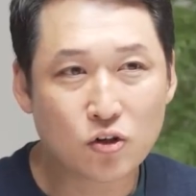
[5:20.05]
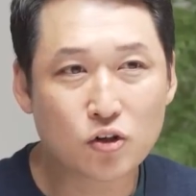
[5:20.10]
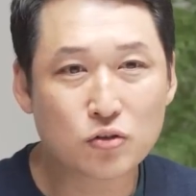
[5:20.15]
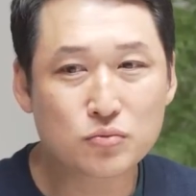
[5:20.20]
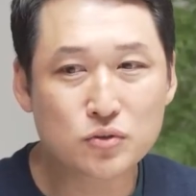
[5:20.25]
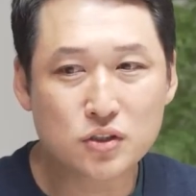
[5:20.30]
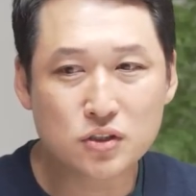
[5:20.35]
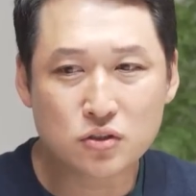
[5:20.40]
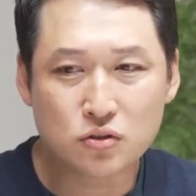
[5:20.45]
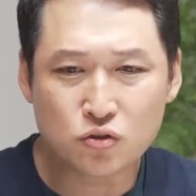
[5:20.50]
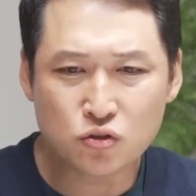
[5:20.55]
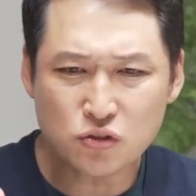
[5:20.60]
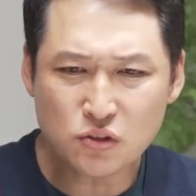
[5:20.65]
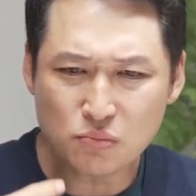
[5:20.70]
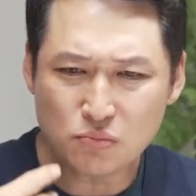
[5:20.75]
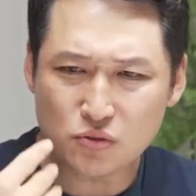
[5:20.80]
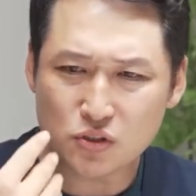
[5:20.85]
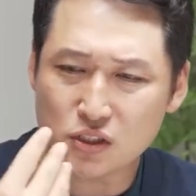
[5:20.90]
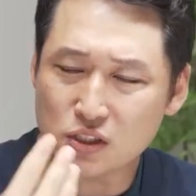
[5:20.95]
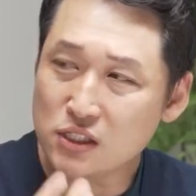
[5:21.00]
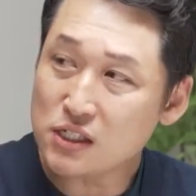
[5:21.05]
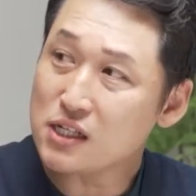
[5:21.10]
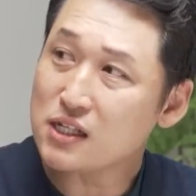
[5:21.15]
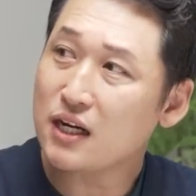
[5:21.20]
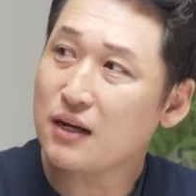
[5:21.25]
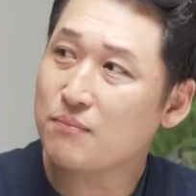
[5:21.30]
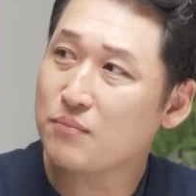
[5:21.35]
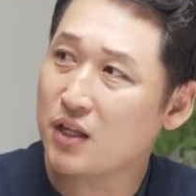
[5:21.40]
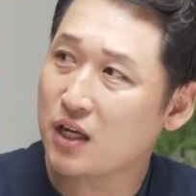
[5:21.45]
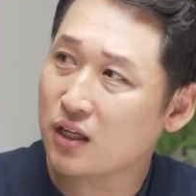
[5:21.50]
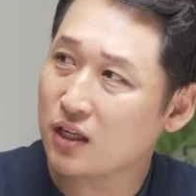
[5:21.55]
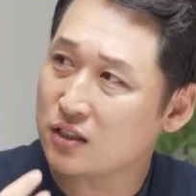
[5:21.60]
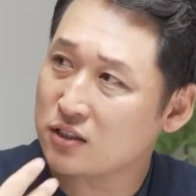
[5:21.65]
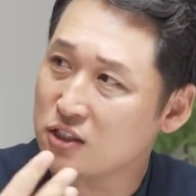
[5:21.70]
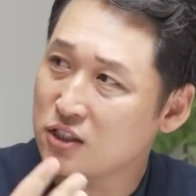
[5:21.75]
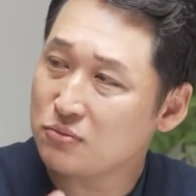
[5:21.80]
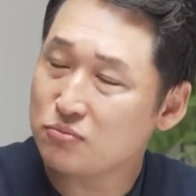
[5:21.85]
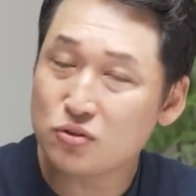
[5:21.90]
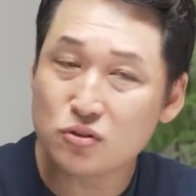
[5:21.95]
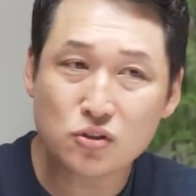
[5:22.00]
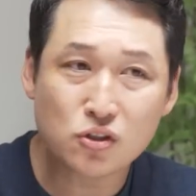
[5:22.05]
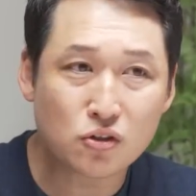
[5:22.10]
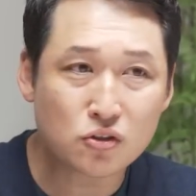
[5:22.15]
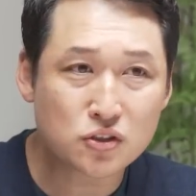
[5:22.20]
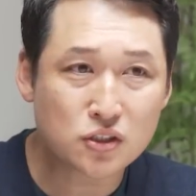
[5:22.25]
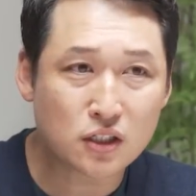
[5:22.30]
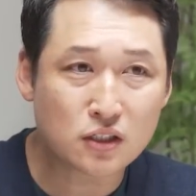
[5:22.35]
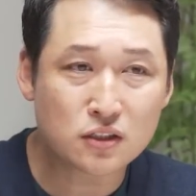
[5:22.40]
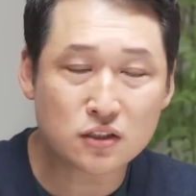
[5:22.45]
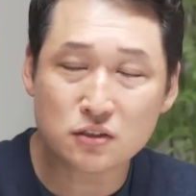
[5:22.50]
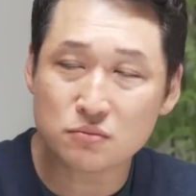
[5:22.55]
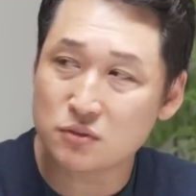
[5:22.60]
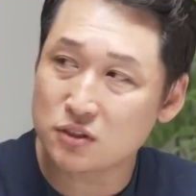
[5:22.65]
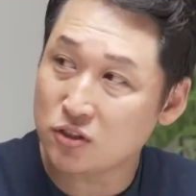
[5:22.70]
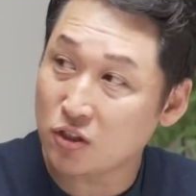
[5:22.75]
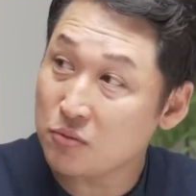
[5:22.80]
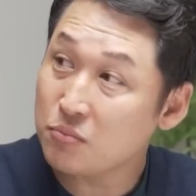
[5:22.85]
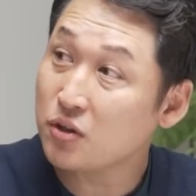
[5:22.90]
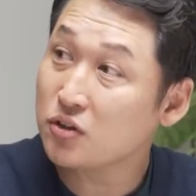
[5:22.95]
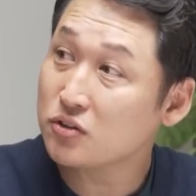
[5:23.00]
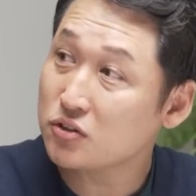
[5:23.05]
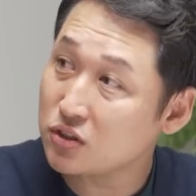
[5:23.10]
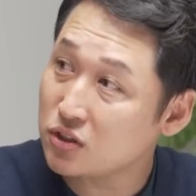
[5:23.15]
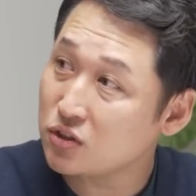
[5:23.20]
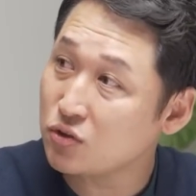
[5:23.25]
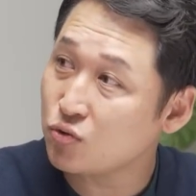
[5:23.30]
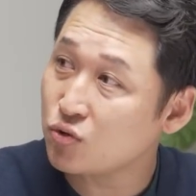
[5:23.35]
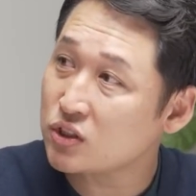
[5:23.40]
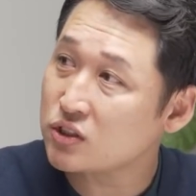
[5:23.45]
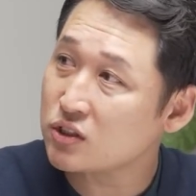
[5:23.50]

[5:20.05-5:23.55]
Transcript: 여러분이 충분히 실감나게 실물 경제의 흐름을 설명드리기